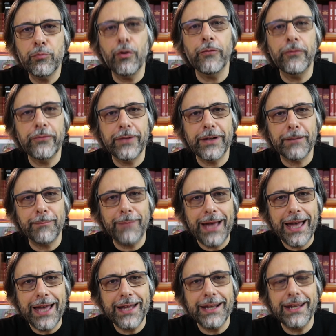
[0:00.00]

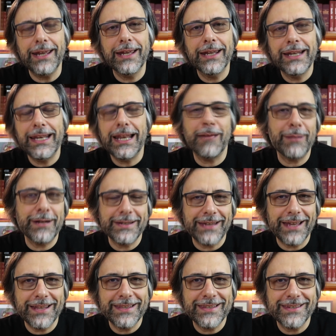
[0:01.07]
fermare la
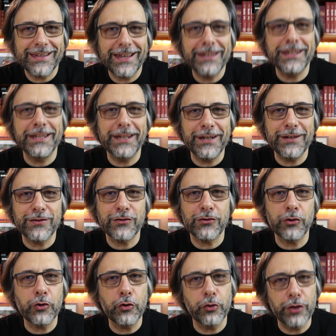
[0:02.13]
presenza di
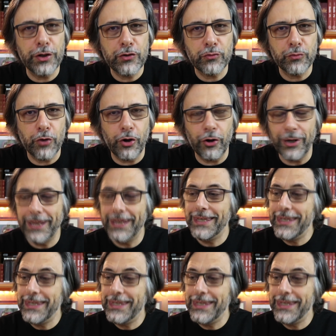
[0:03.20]
Cristo con i suoi,